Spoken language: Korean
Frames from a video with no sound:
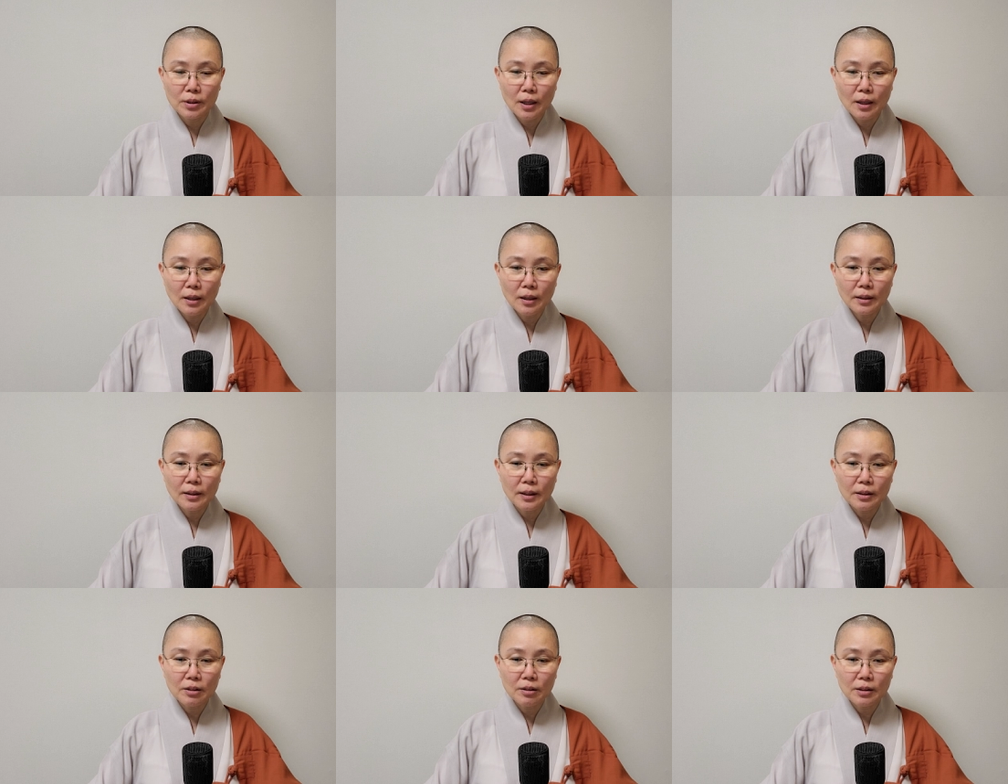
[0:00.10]

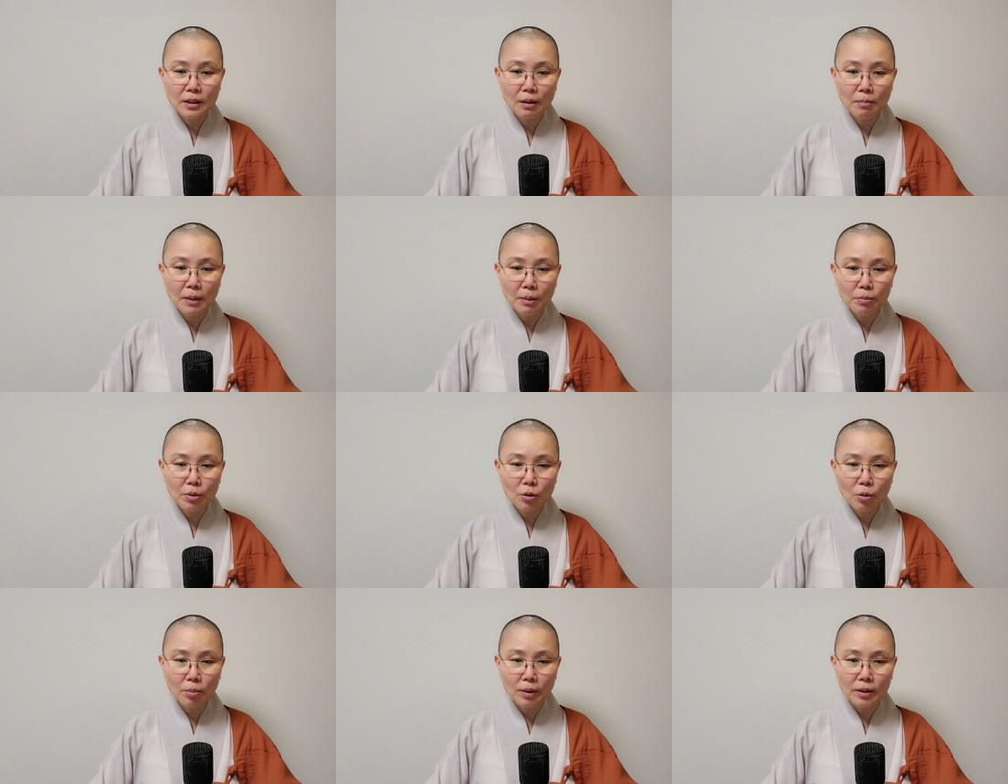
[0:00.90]
생각이
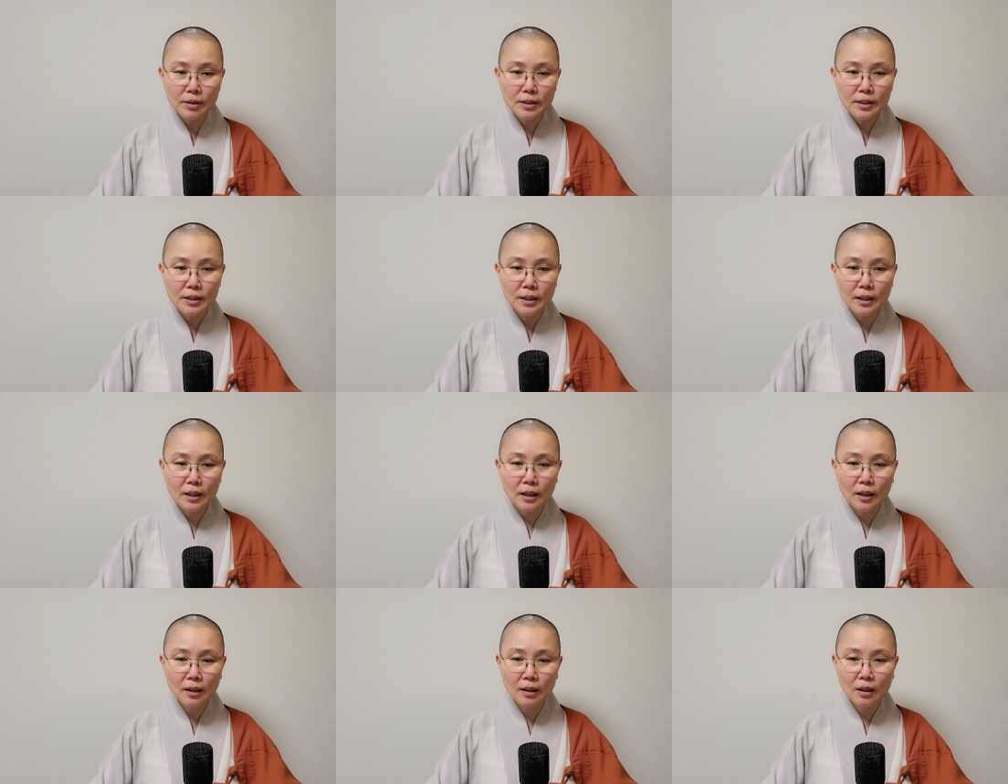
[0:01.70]
천차만별로
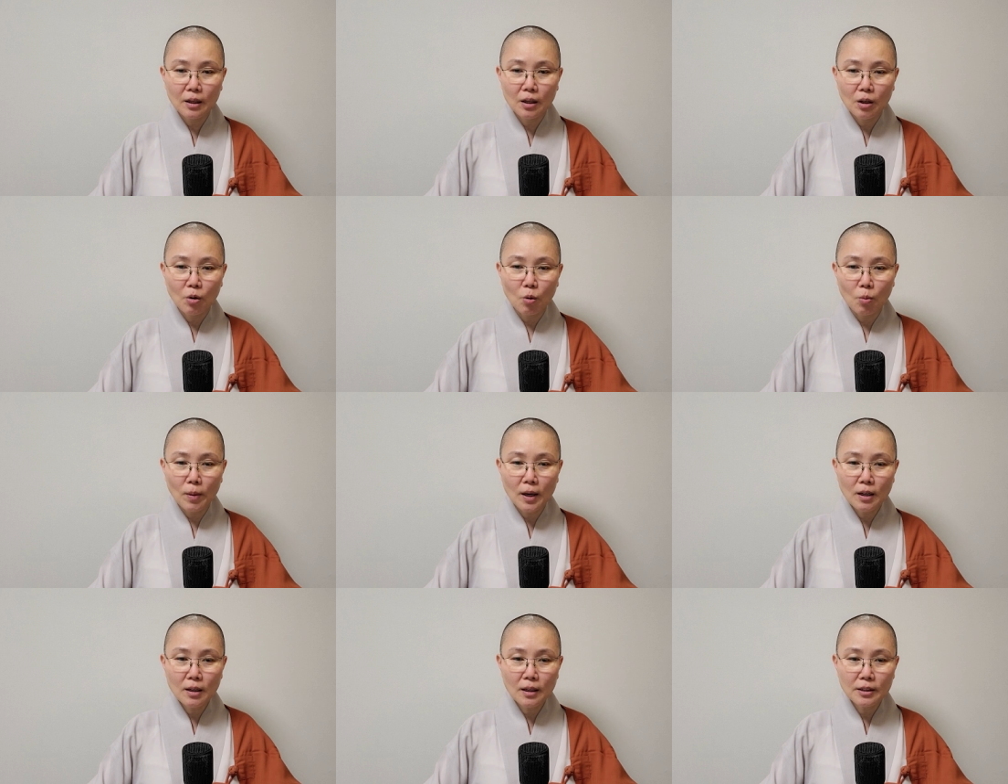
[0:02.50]
벌어지니까
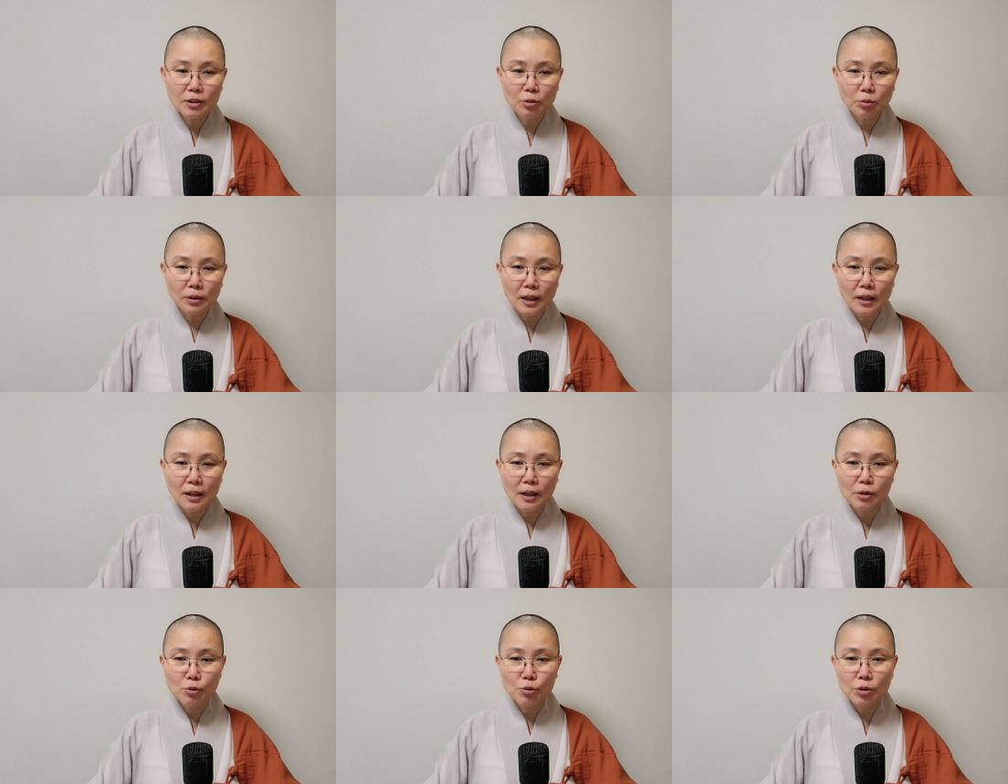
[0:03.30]
오만 가지로 다
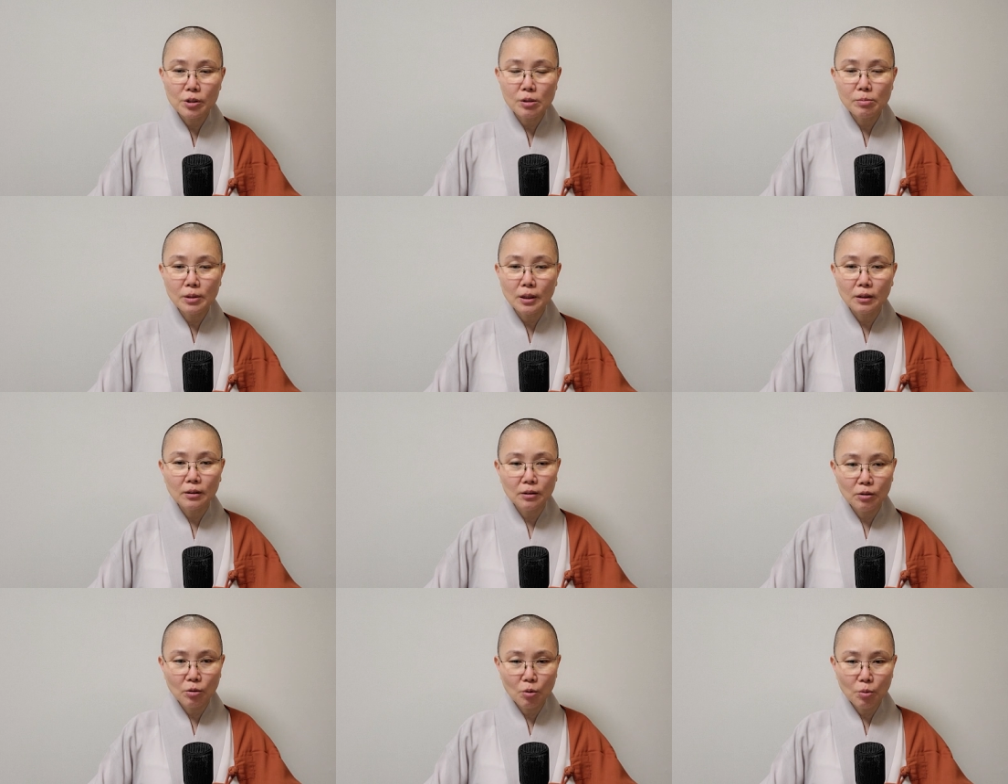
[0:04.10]
나눌 수 있습니다.
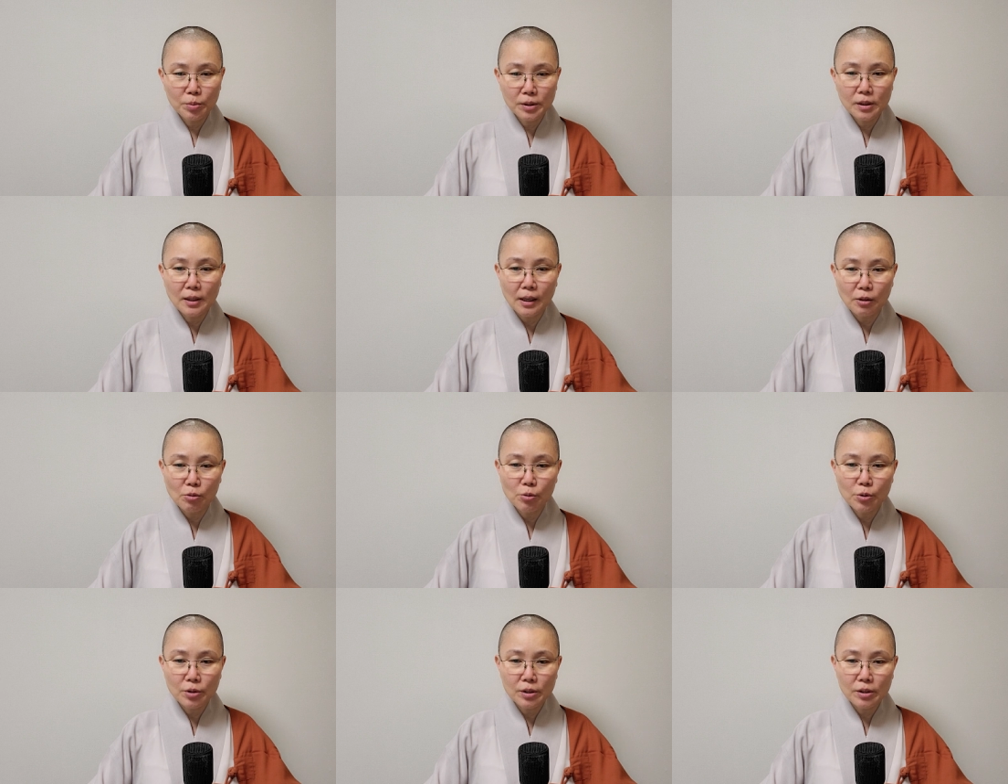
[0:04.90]
끝도 없이 나눌
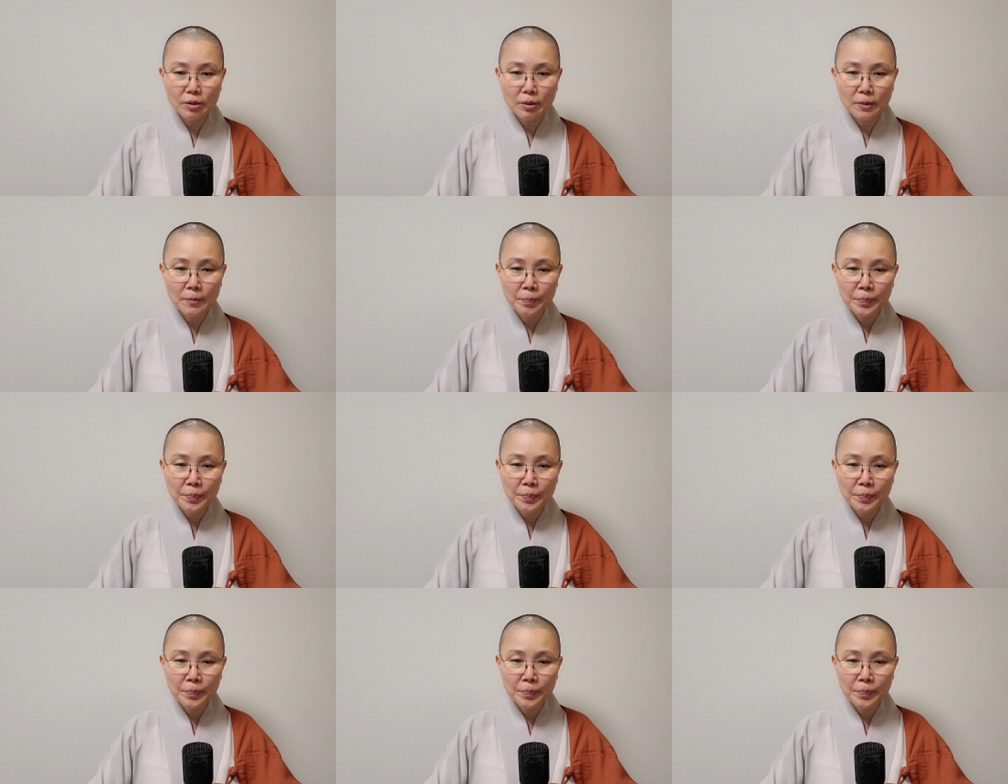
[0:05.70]
수 있어요.